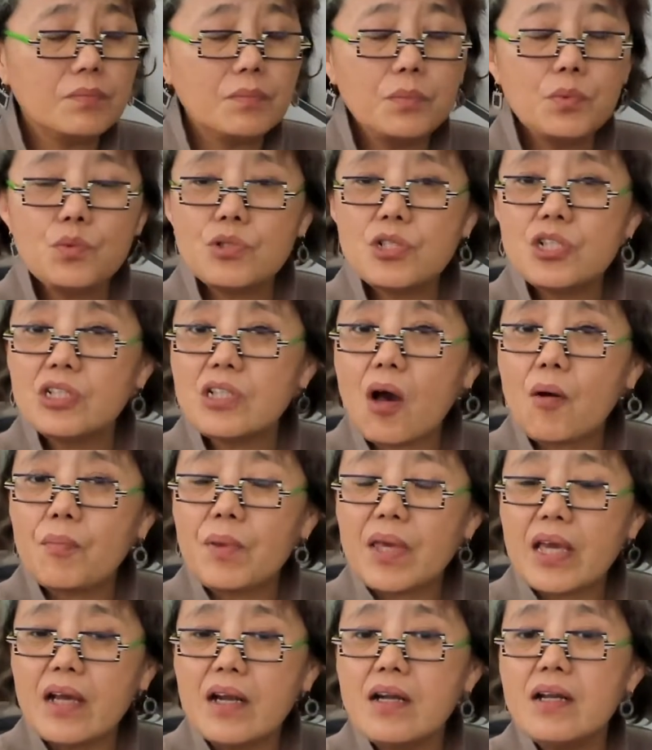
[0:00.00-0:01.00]
不知道
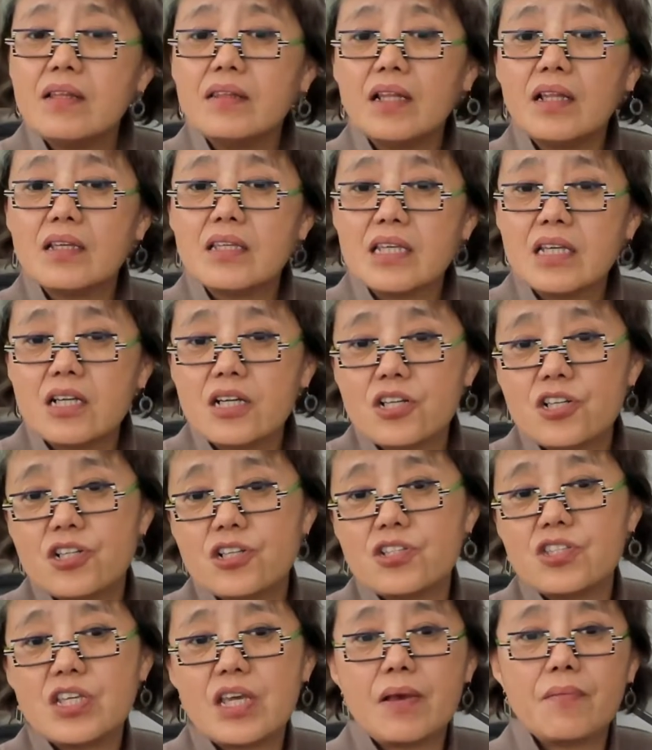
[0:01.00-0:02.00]
别人的一个
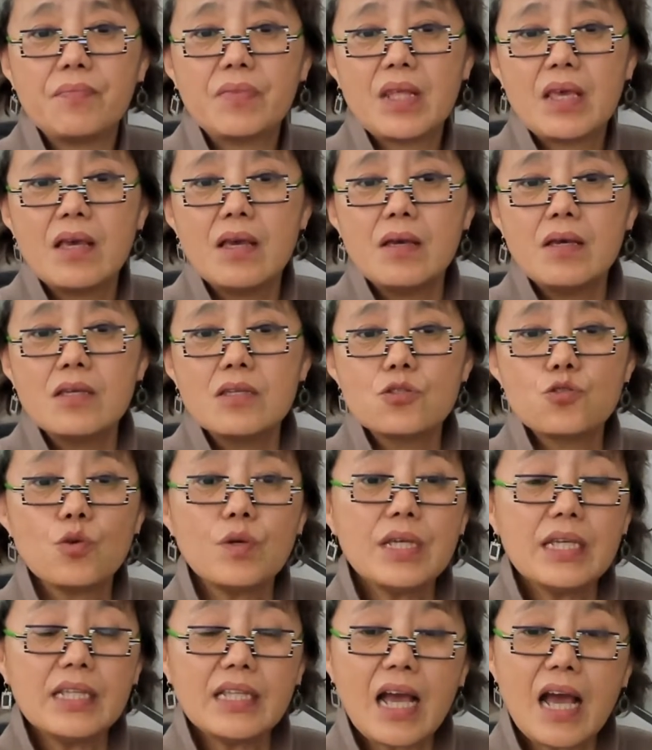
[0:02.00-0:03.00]
世界。
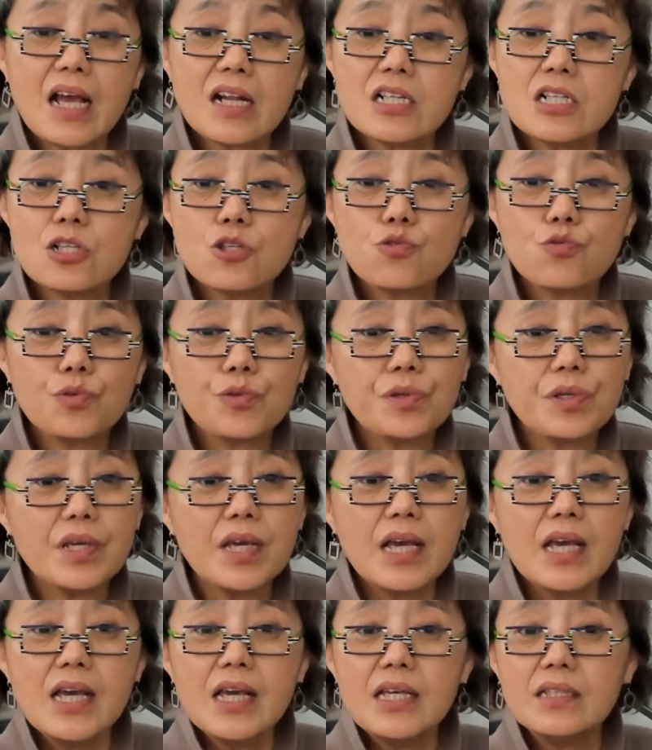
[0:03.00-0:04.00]
所以他是属
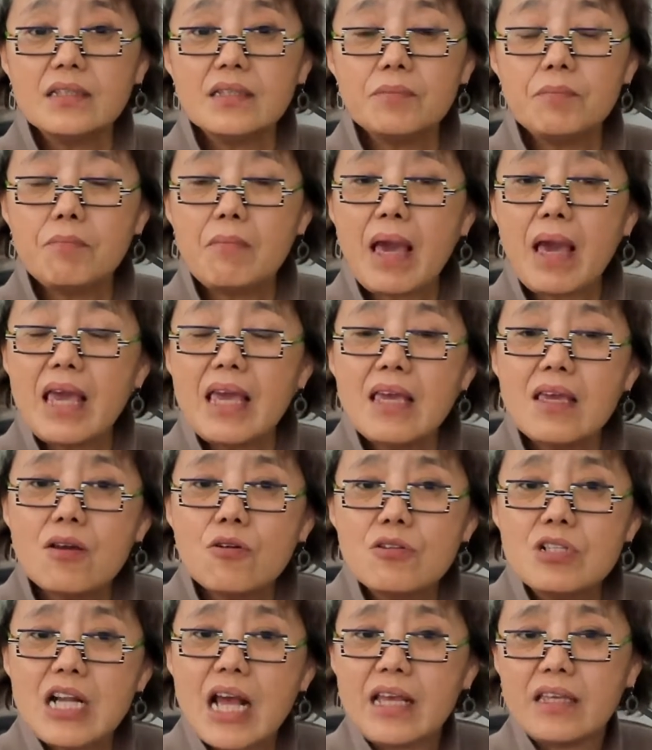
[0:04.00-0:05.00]
于没
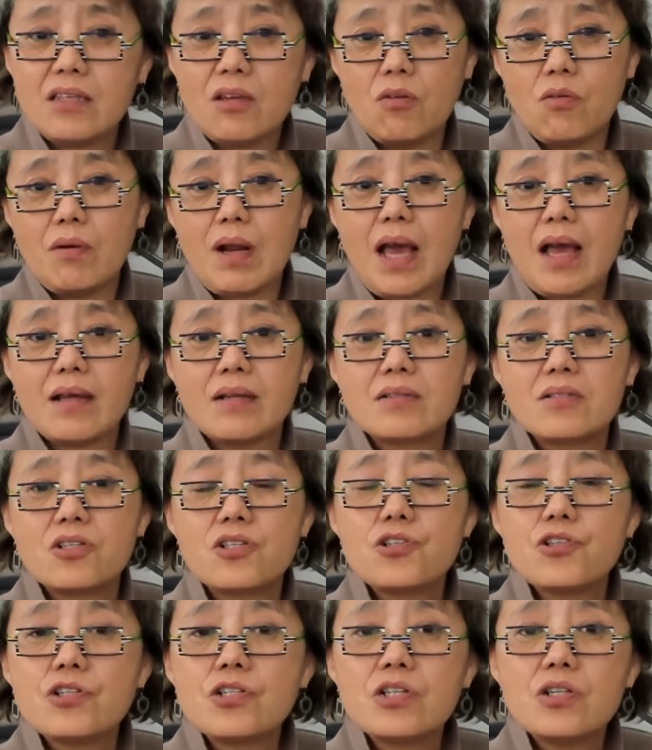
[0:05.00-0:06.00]
有战友了，
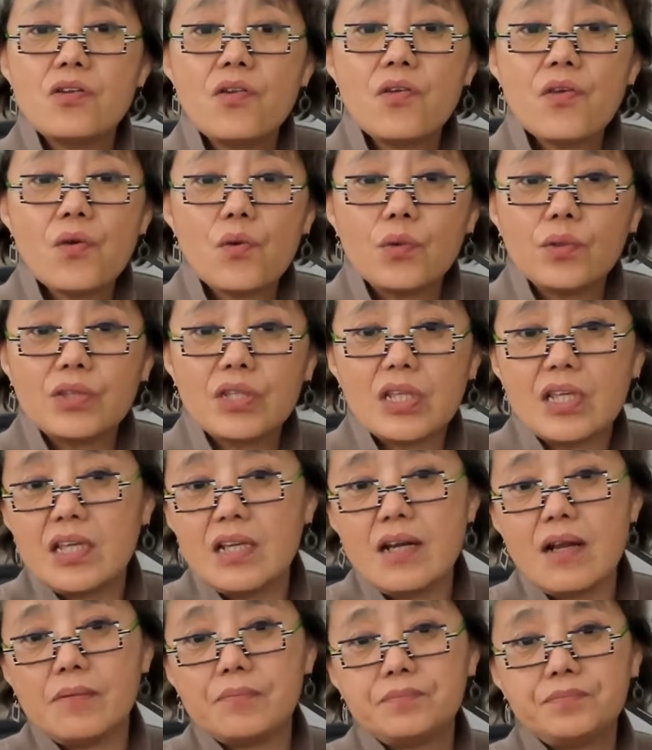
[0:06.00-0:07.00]
只有敌
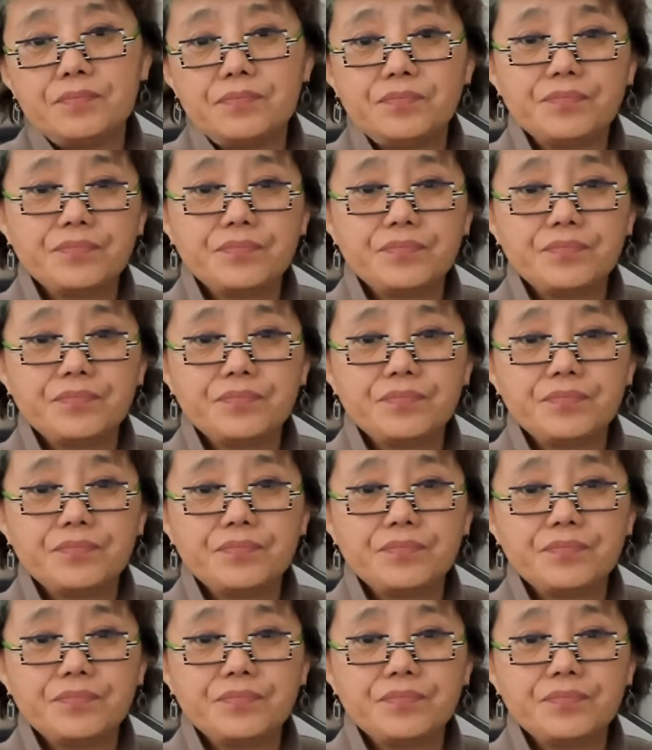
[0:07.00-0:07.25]
人。